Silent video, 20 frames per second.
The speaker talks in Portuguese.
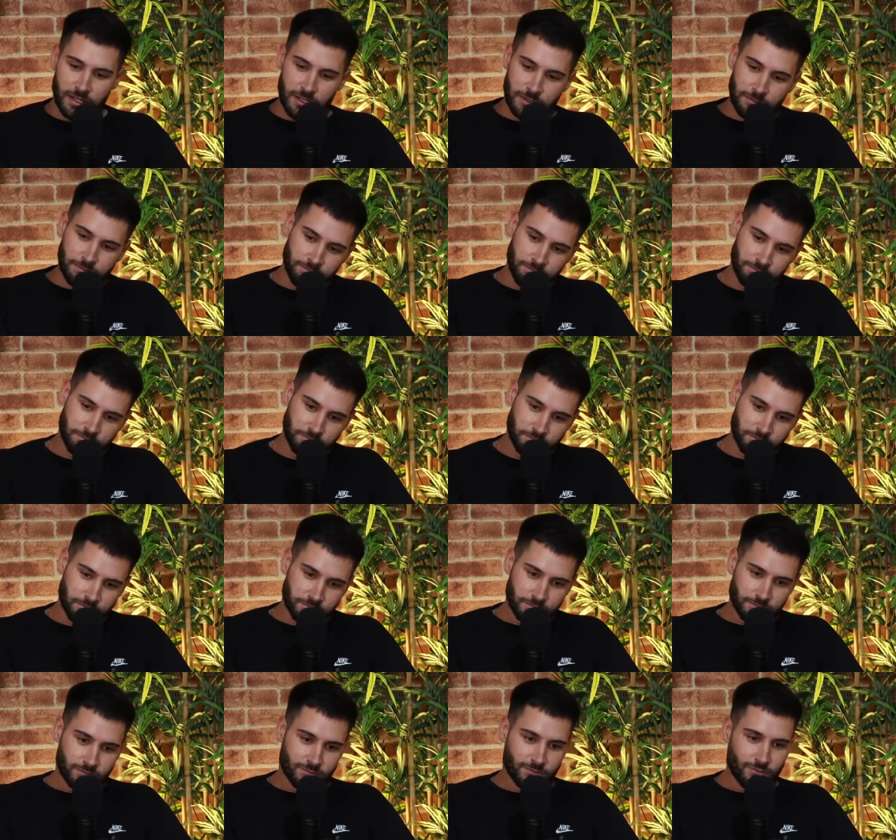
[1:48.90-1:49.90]
Um,
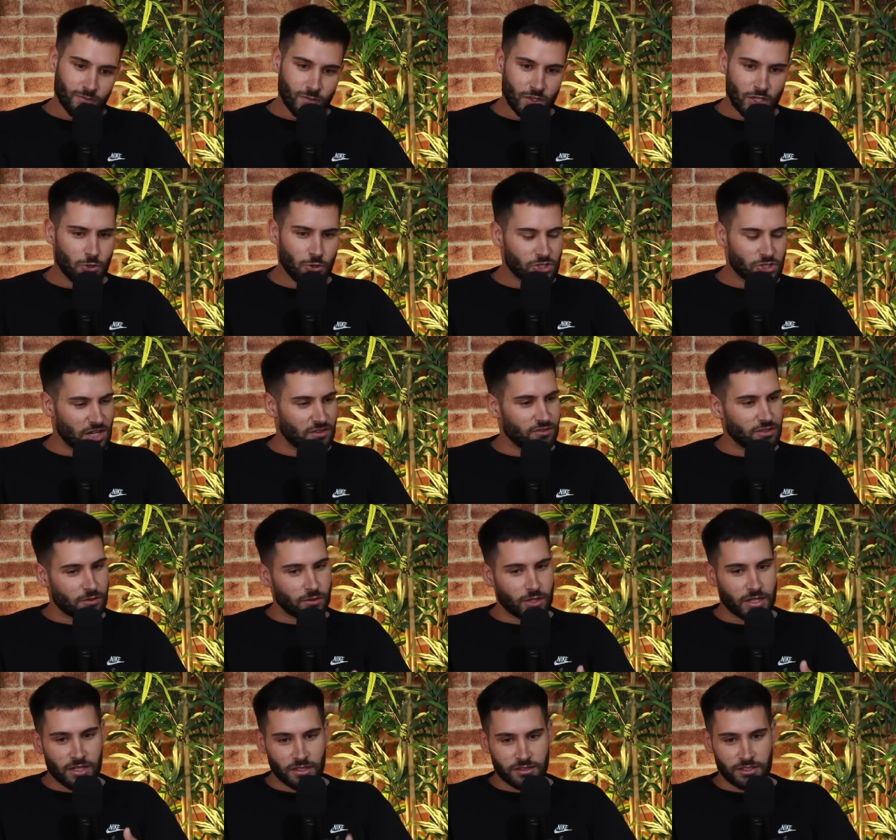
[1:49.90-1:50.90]
eu achava
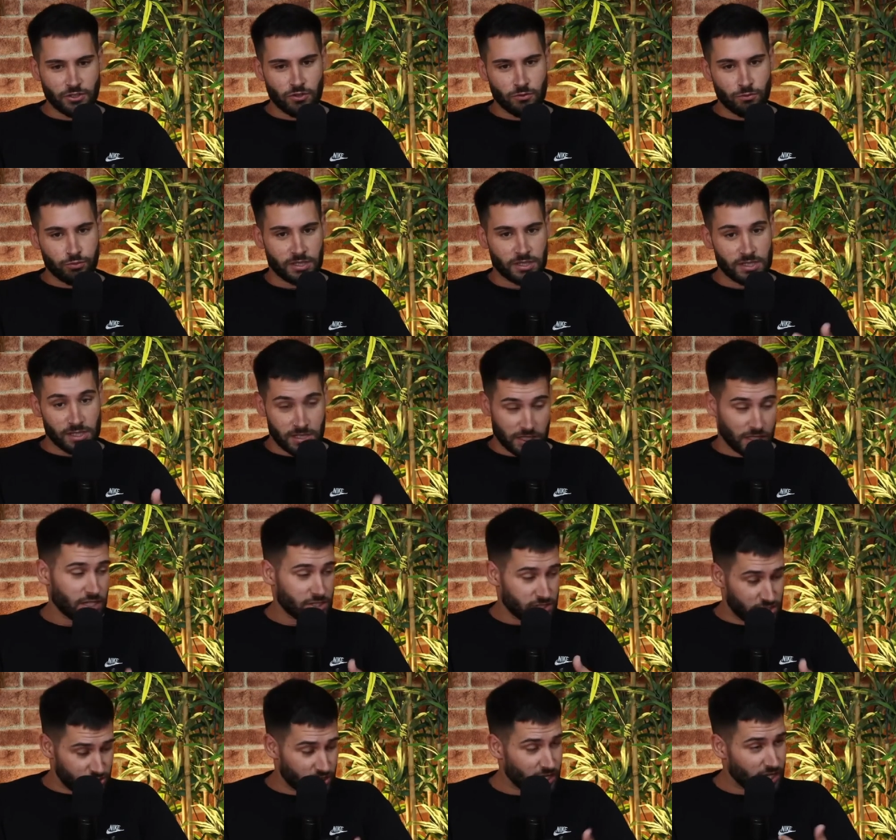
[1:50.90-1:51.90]
que ele tinha um potencial.
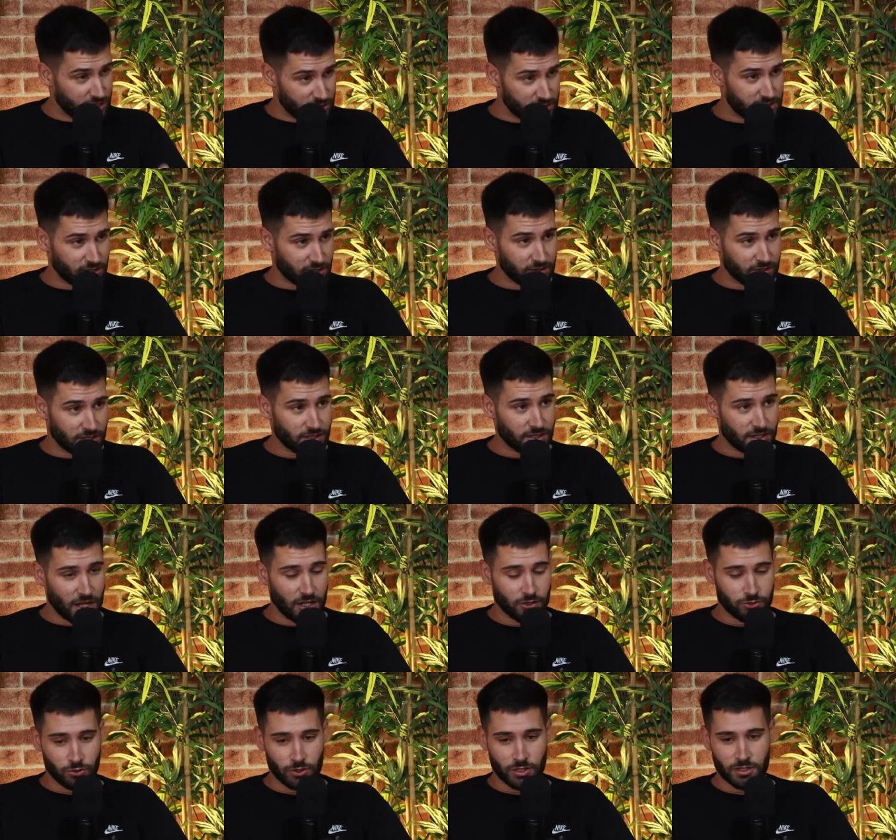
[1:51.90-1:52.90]
aliás, eu cheguei a dizer-lhe na
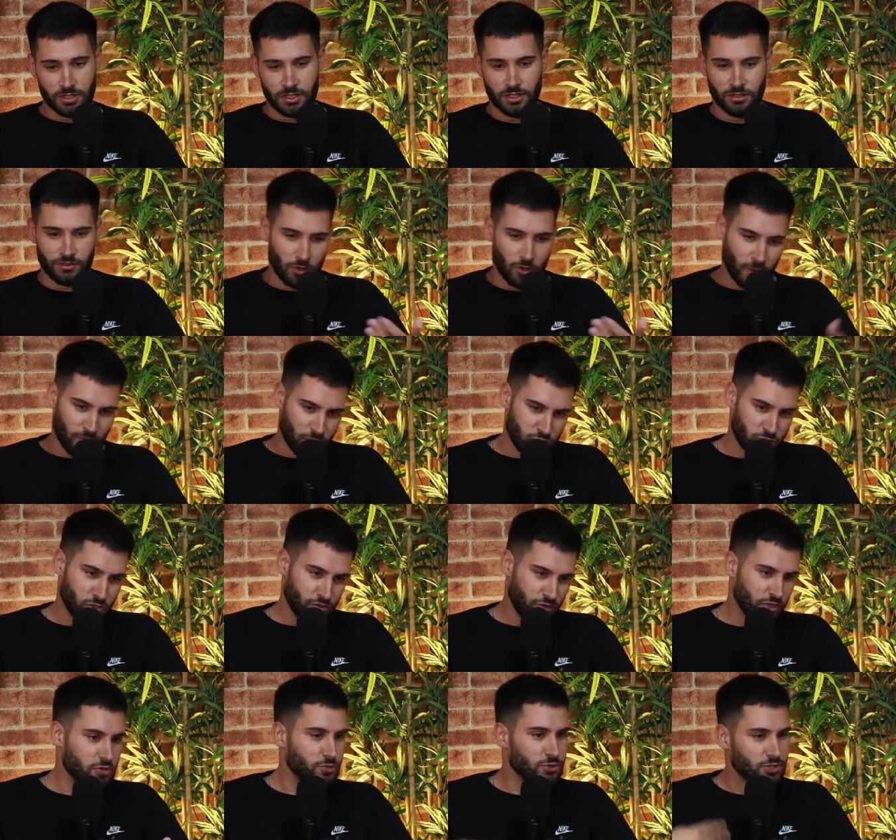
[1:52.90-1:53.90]
altura que ele acompanhava os
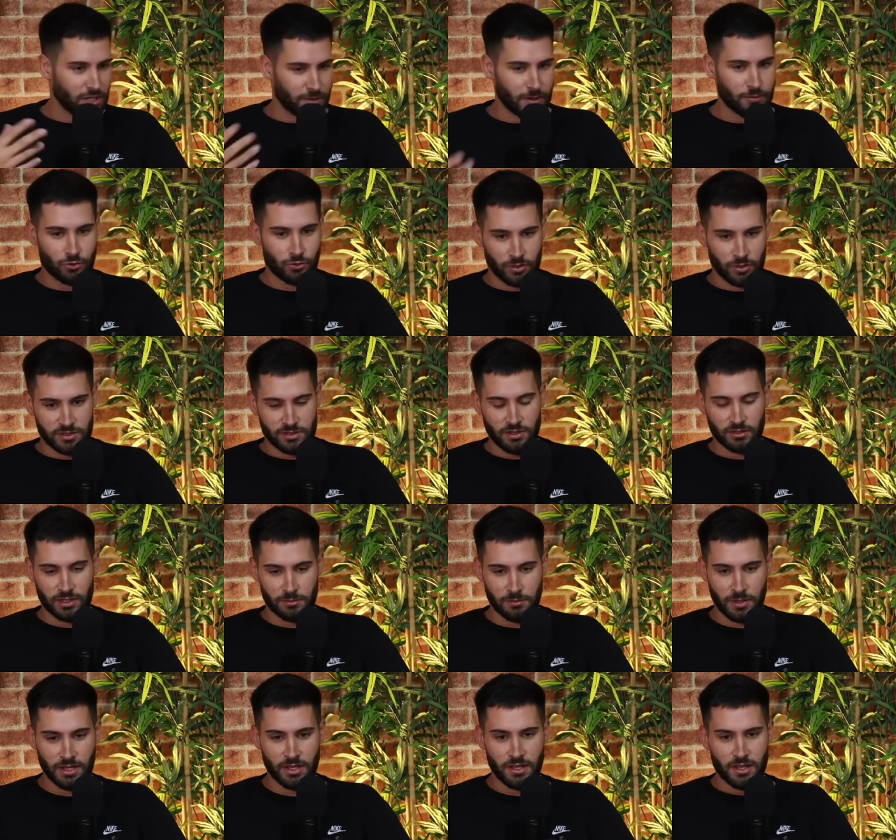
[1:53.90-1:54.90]
meus vídeos, depois acabei por conhecê-lo
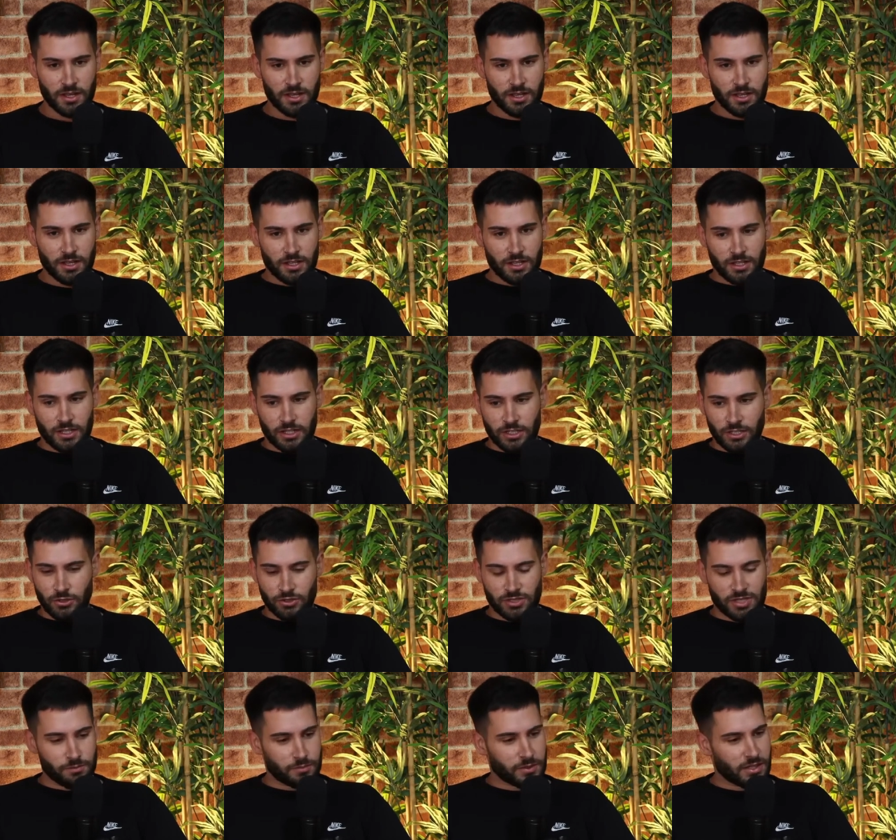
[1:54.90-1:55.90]
também. E
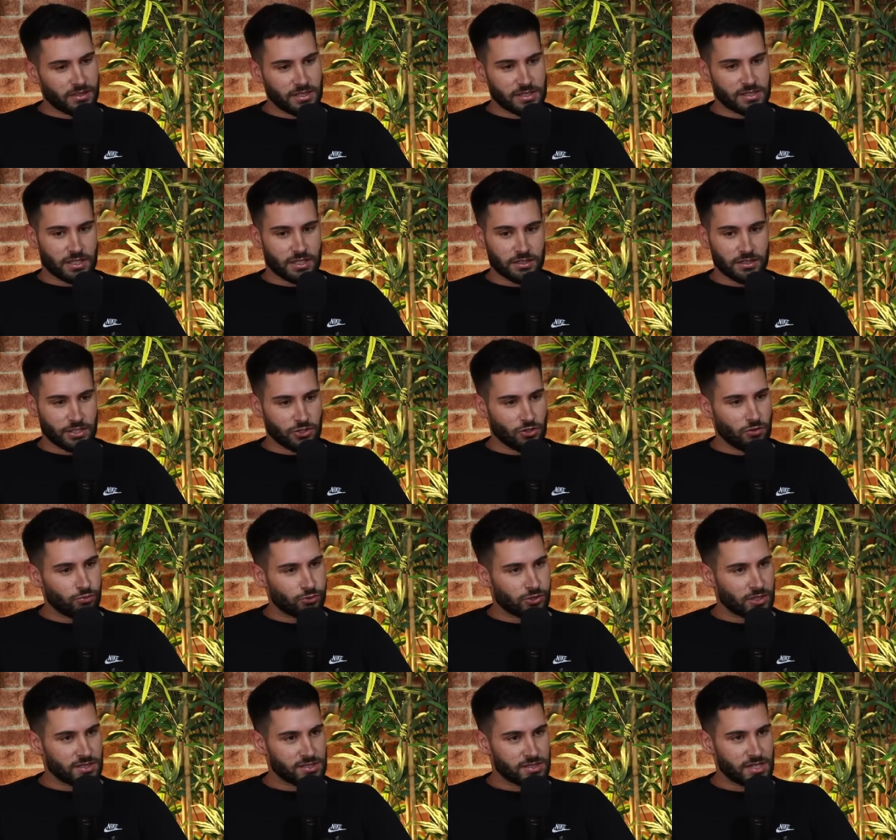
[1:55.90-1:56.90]
eu sempre lhe disse que ele tinha um
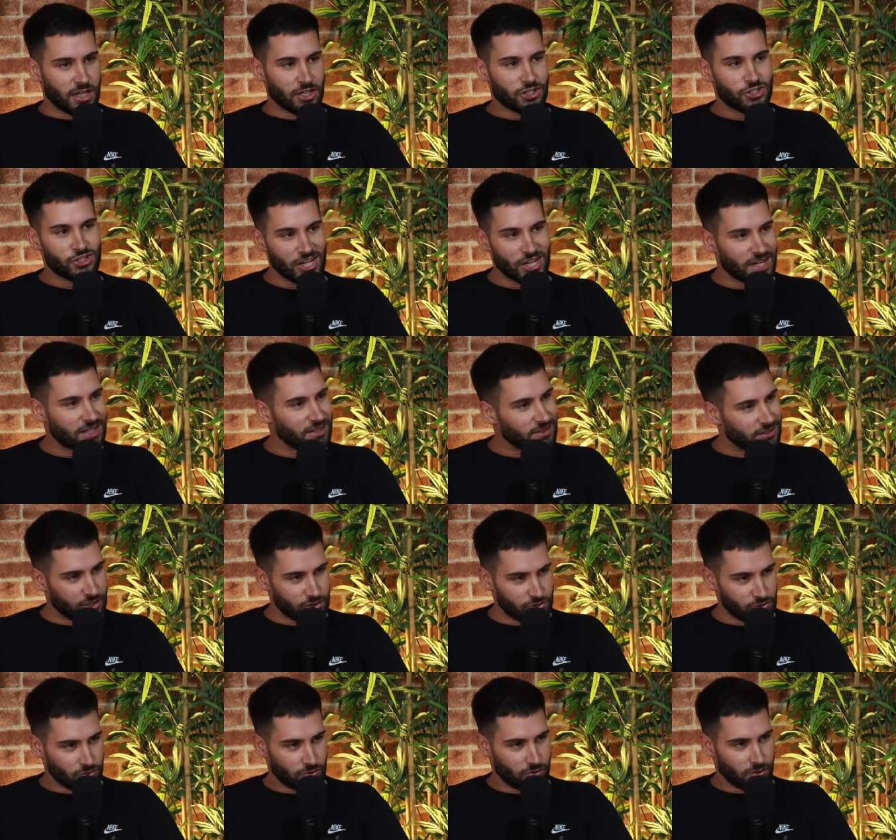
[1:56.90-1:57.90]
potencial
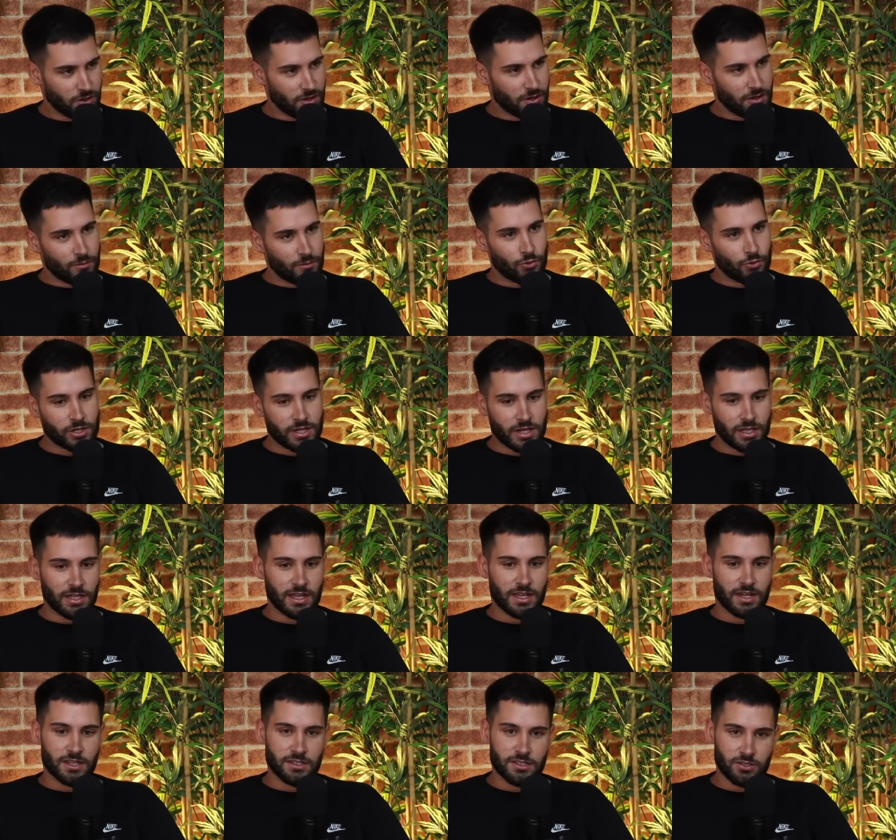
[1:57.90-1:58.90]
gigantesco, porque ele
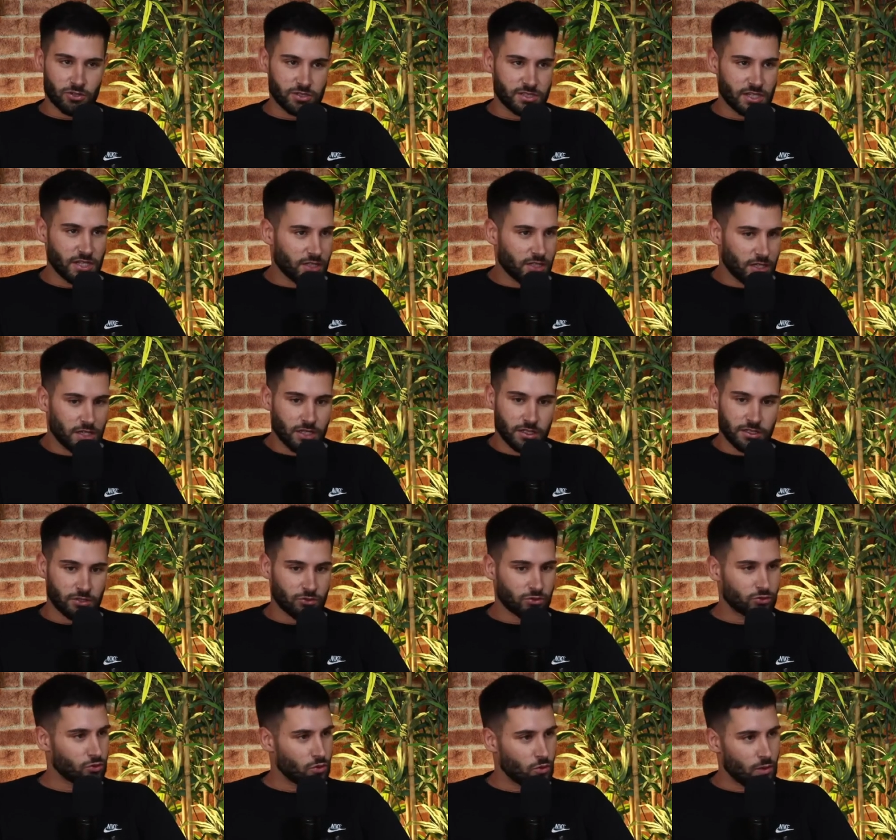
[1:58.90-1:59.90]
era sozinho, ele dentro do